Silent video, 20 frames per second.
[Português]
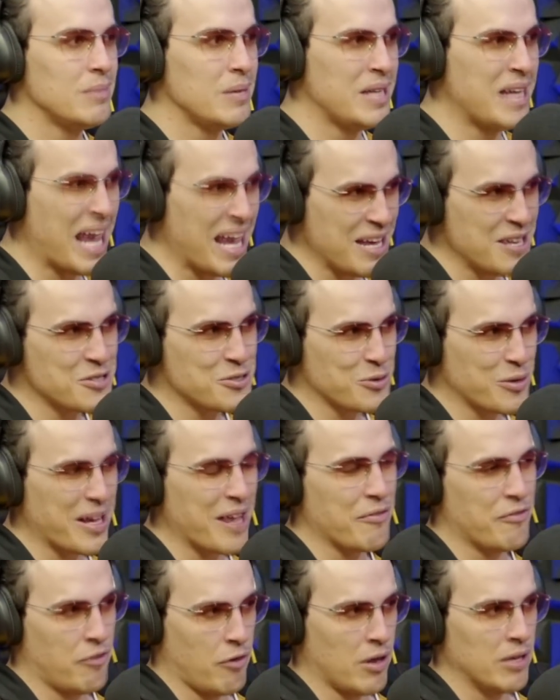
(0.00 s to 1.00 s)
E é isso que é
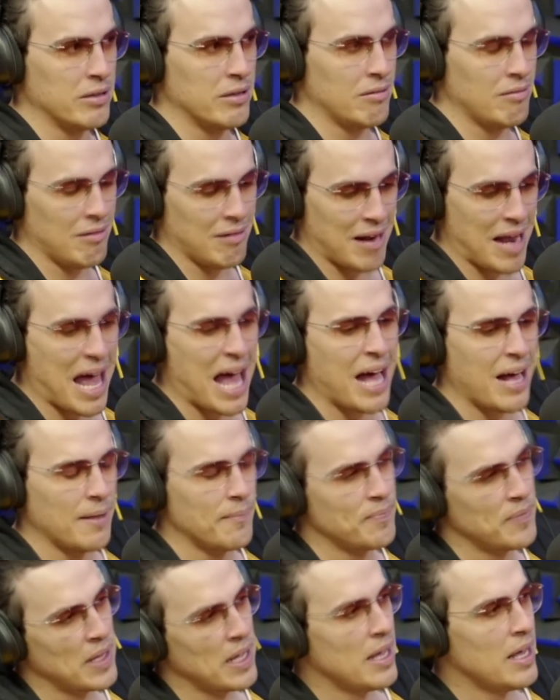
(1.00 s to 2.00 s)
foda. Lá,
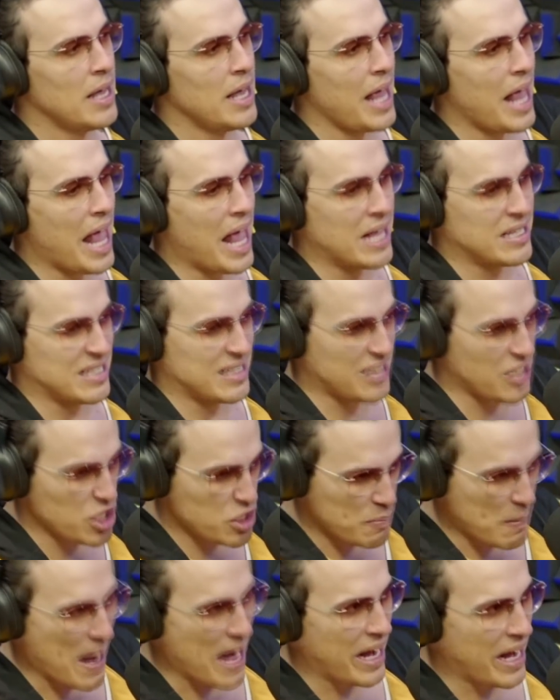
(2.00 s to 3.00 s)
essa
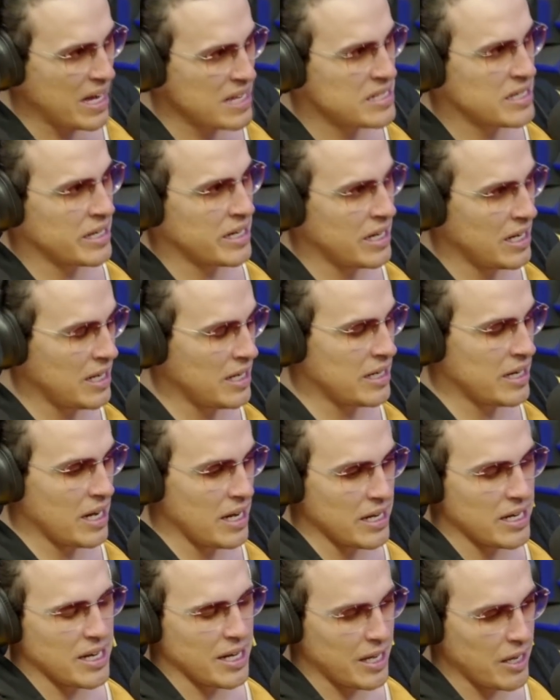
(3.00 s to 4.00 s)
transparência que ele, que
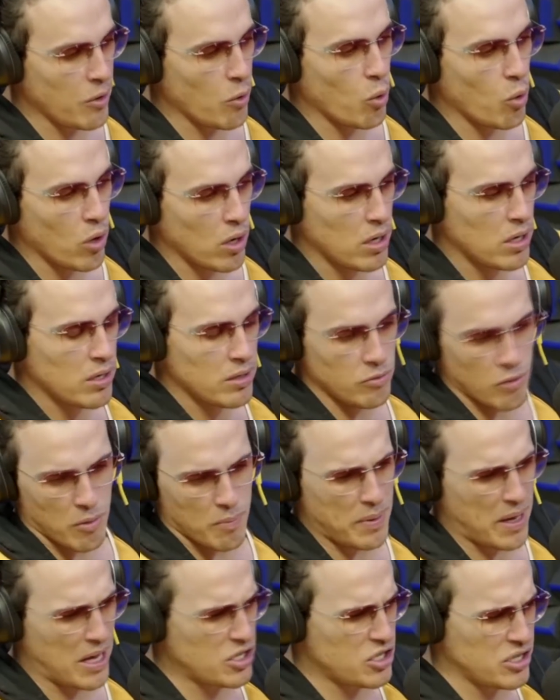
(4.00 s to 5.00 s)
ele criou no
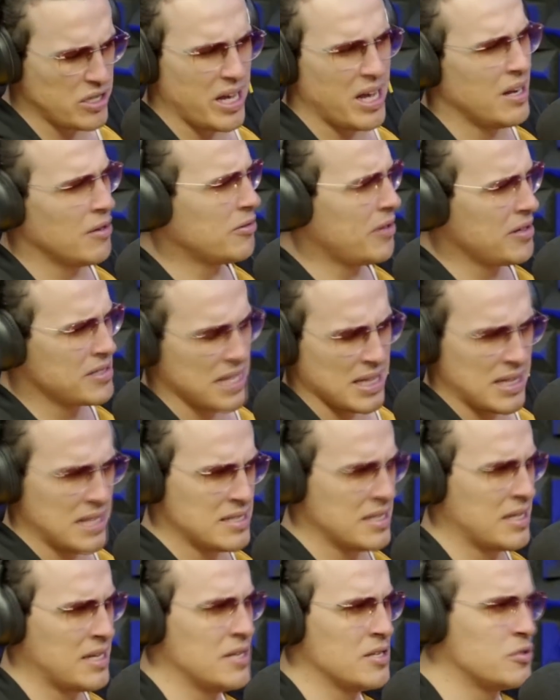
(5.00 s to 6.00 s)
ambiente dele, eu tenho
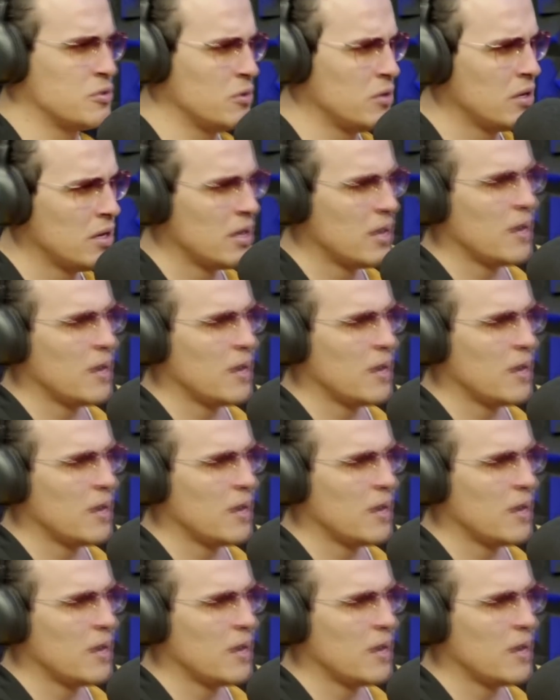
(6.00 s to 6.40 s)
certeza que isso